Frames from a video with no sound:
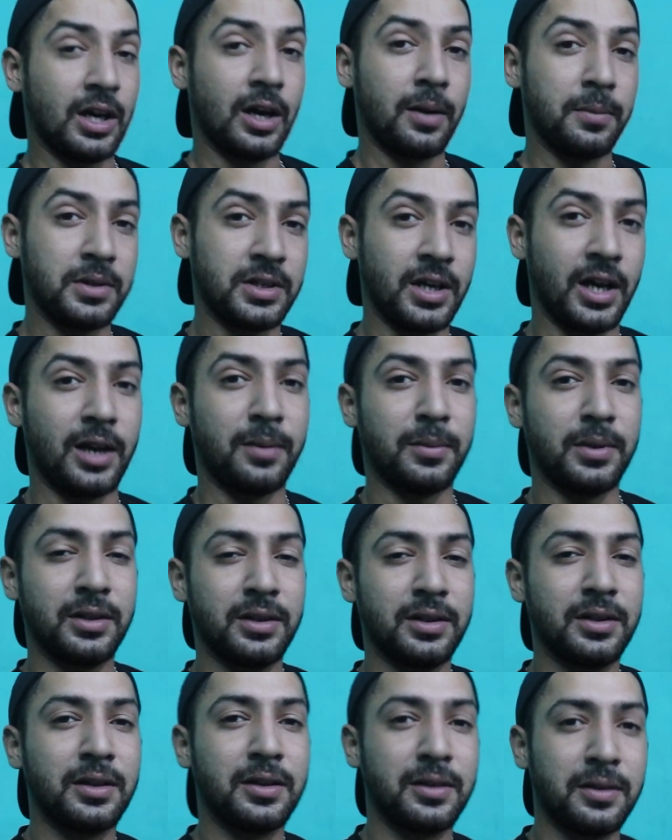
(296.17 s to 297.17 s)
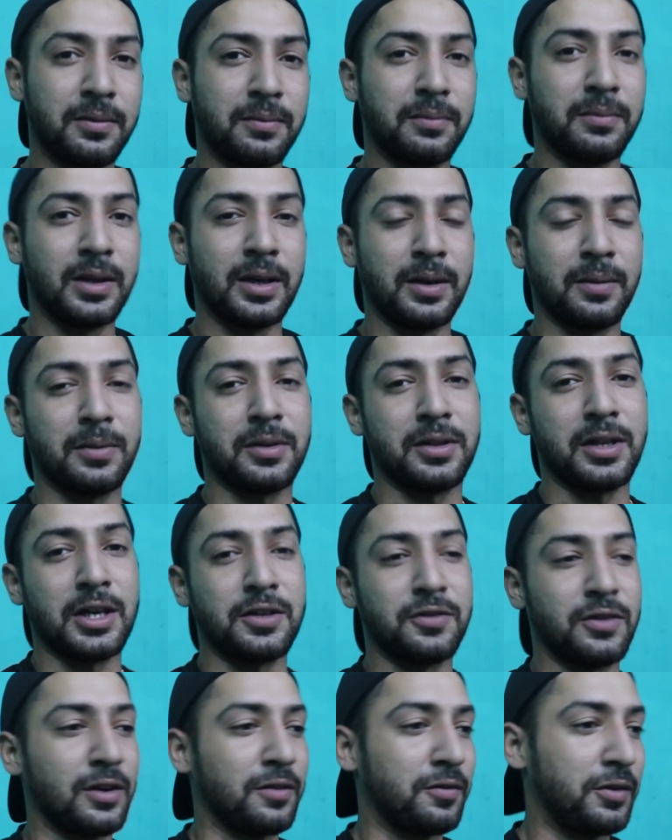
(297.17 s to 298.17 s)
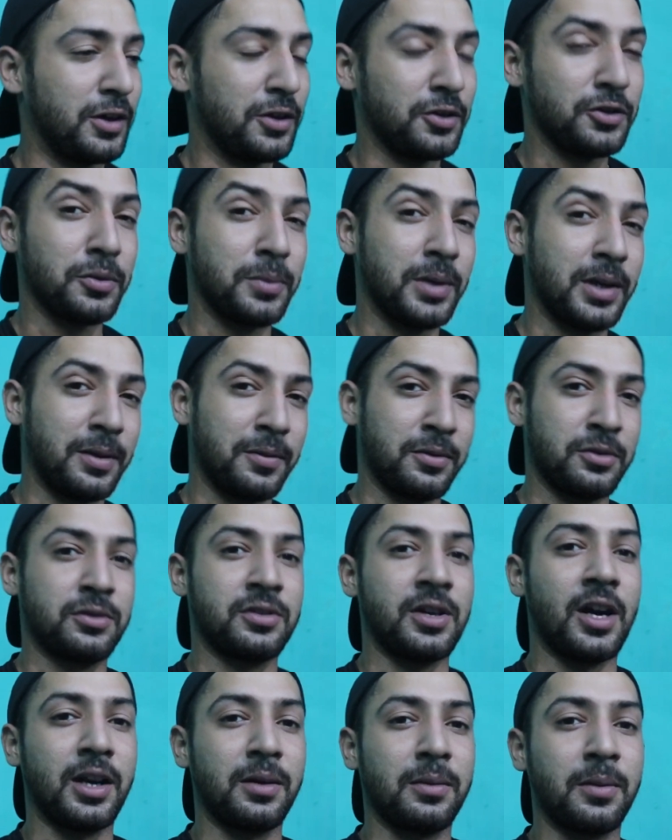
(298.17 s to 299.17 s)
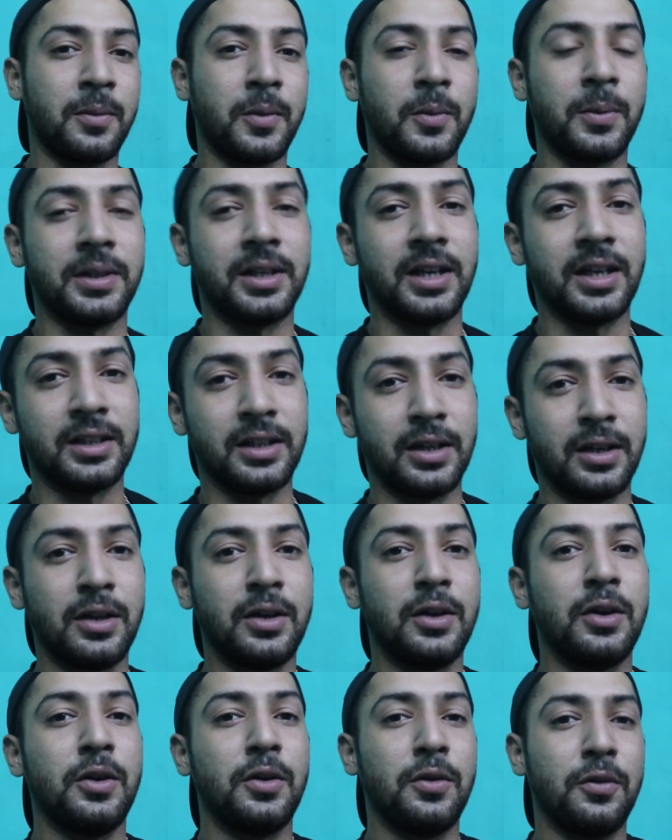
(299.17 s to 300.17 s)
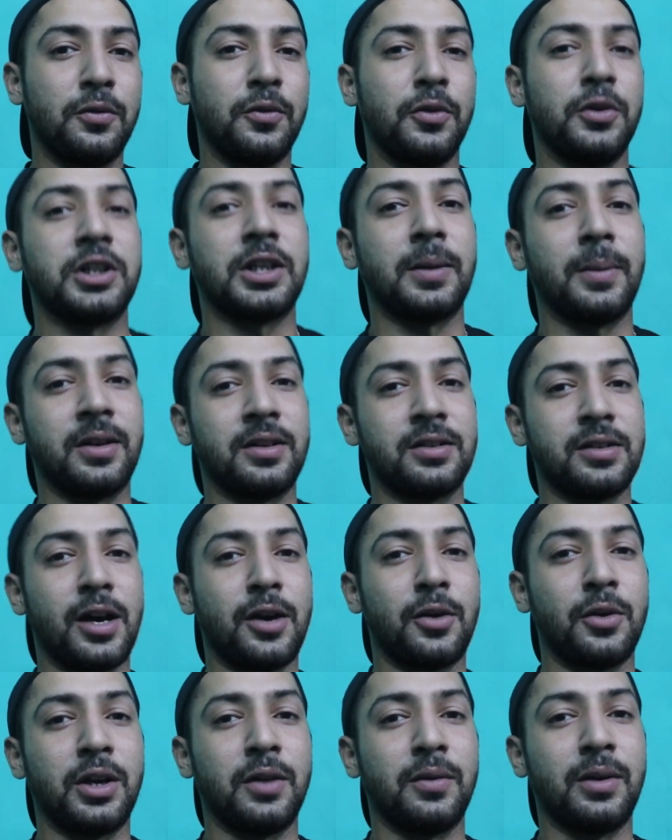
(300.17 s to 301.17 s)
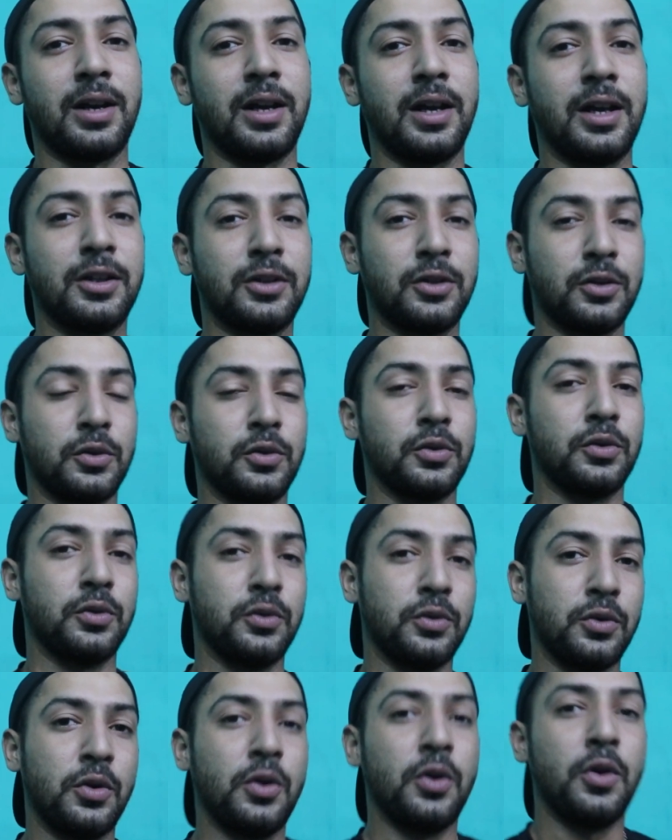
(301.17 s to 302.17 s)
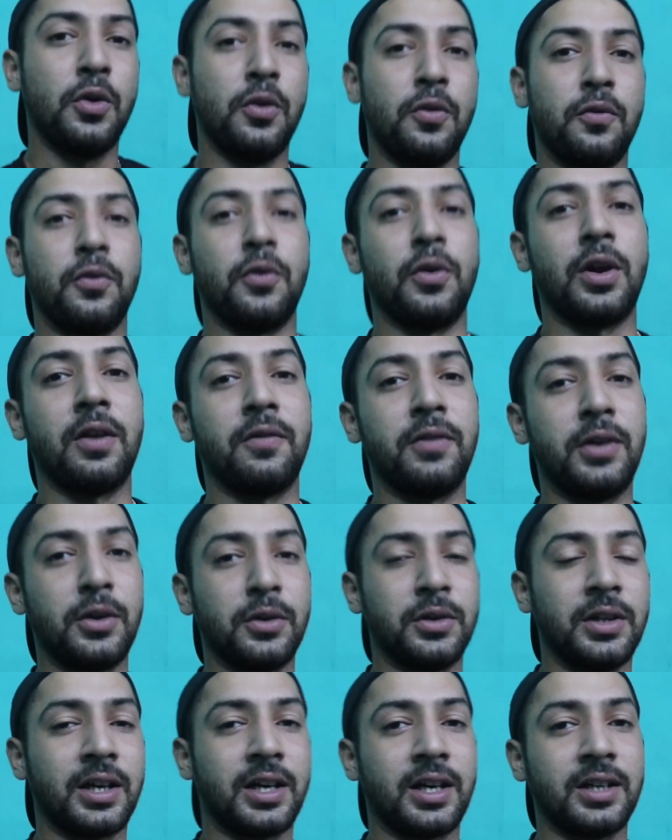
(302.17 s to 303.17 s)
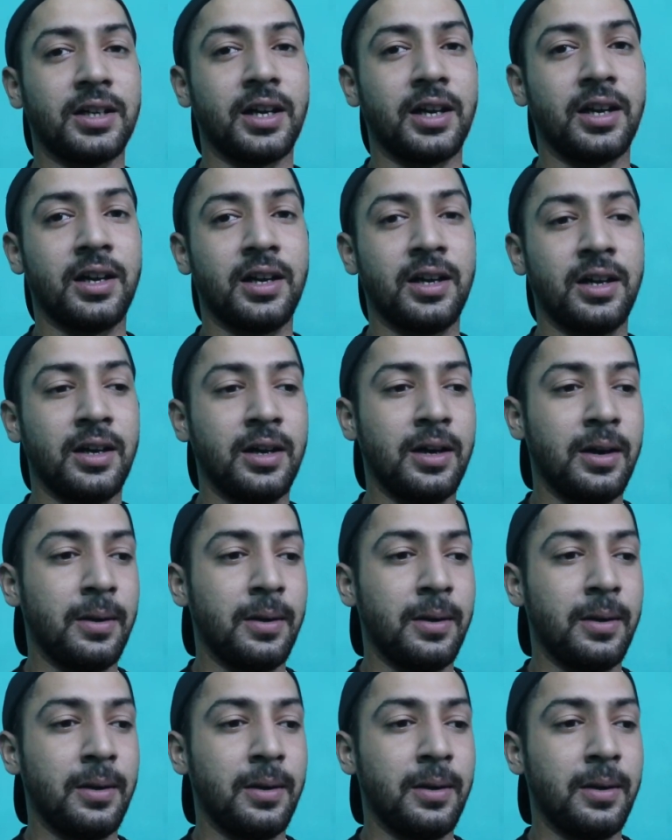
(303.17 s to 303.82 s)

अभी जाना मत मेरा मसाज वाला वीडियो जो मैंने स्टार्टिंग में आपको बताया था वो इसके बाद स्टार्ट होने वाला है तो वो वाला वीडियो देख के जाना है